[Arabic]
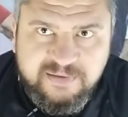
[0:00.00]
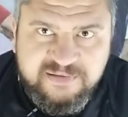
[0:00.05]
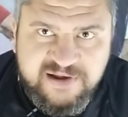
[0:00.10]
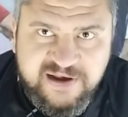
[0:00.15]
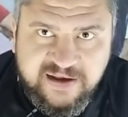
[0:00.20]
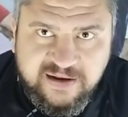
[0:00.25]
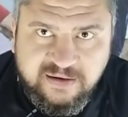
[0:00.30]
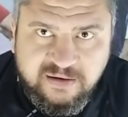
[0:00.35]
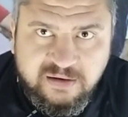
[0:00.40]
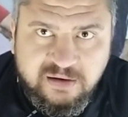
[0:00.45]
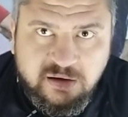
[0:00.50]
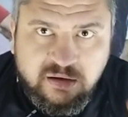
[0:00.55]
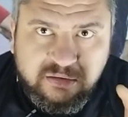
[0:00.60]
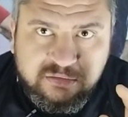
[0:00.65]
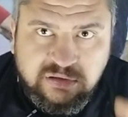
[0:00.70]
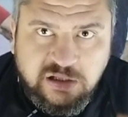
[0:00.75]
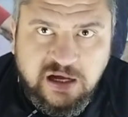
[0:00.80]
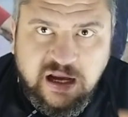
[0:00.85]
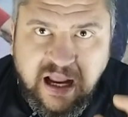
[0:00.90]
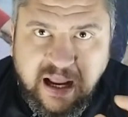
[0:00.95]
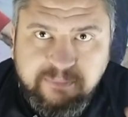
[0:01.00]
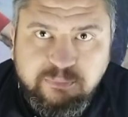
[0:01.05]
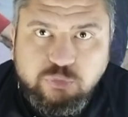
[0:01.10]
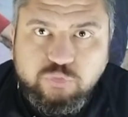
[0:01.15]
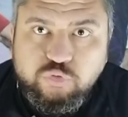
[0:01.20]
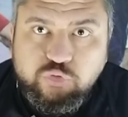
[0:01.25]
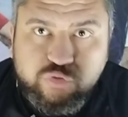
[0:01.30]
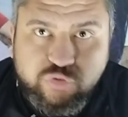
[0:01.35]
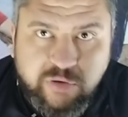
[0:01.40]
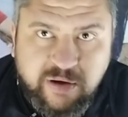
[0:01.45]
ميزان طارق حامد
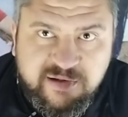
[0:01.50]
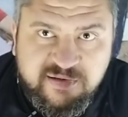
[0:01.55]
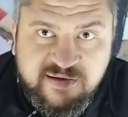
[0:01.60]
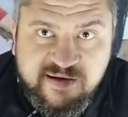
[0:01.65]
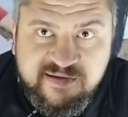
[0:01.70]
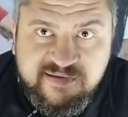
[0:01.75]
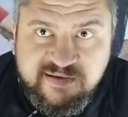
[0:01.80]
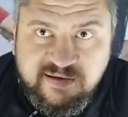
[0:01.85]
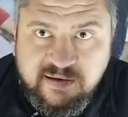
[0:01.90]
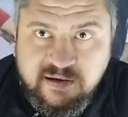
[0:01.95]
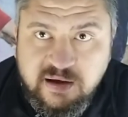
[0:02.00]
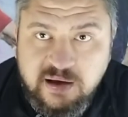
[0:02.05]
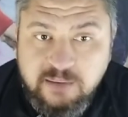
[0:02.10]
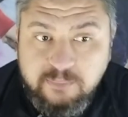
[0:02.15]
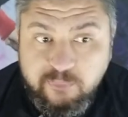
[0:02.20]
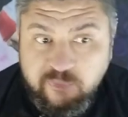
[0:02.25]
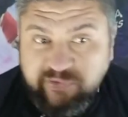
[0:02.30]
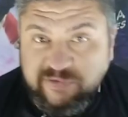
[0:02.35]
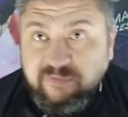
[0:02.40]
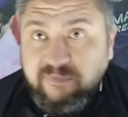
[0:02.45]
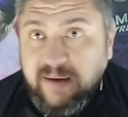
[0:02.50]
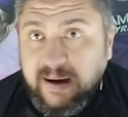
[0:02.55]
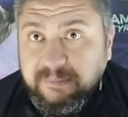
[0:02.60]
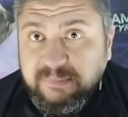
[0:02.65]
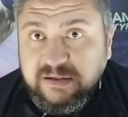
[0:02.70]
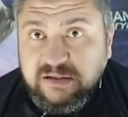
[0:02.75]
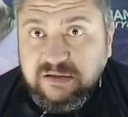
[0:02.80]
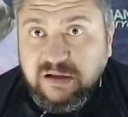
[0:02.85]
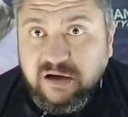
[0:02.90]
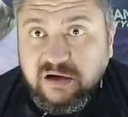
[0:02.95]
وجوده اساسي مصطفى
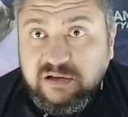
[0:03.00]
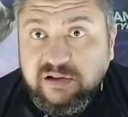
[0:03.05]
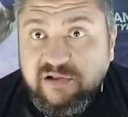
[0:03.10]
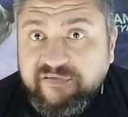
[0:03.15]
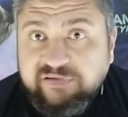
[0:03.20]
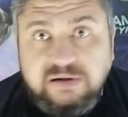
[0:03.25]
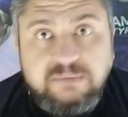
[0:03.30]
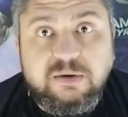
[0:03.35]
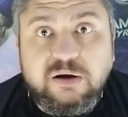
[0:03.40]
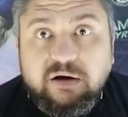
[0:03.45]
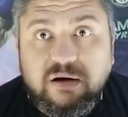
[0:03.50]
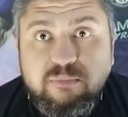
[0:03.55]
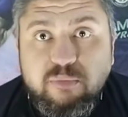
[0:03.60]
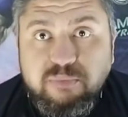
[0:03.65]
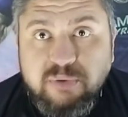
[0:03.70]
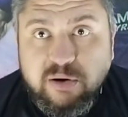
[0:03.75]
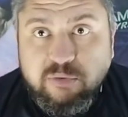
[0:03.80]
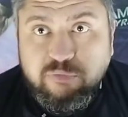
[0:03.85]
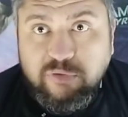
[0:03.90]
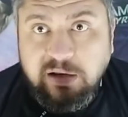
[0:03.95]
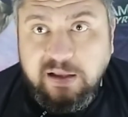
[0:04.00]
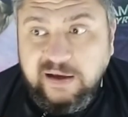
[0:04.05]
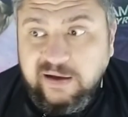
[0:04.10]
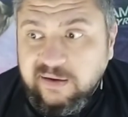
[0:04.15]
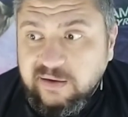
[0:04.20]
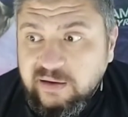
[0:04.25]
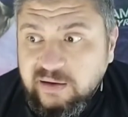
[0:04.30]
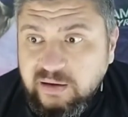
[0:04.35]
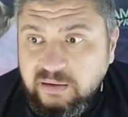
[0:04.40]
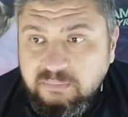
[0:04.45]
محمد النهارده استمر المباراه كلها
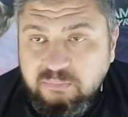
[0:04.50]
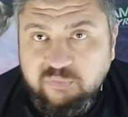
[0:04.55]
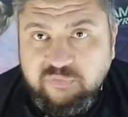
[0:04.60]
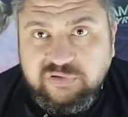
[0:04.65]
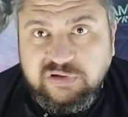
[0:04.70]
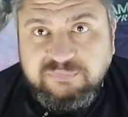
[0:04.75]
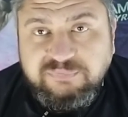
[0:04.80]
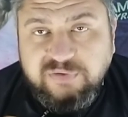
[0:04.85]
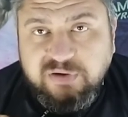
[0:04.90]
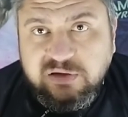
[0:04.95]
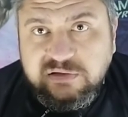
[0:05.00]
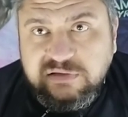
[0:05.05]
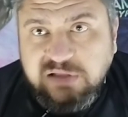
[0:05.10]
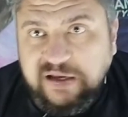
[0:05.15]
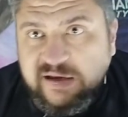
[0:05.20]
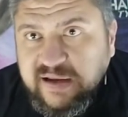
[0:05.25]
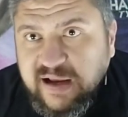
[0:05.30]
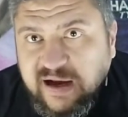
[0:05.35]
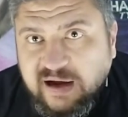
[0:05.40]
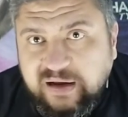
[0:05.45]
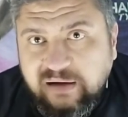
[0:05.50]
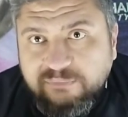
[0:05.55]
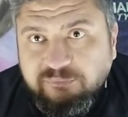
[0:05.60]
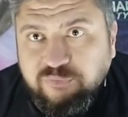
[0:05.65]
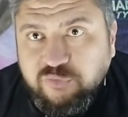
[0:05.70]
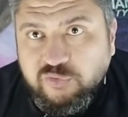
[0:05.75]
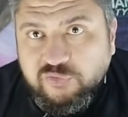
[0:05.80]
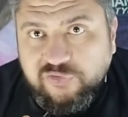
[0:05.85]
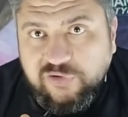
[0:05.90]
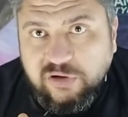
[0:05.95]
مصطفى ضيع كام
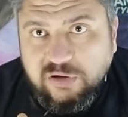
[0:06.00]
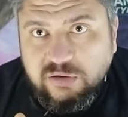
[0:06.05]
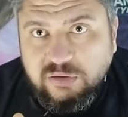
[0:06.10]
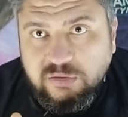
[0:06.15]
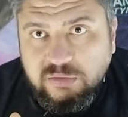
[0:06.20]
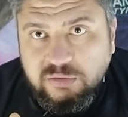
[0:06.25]
فرصه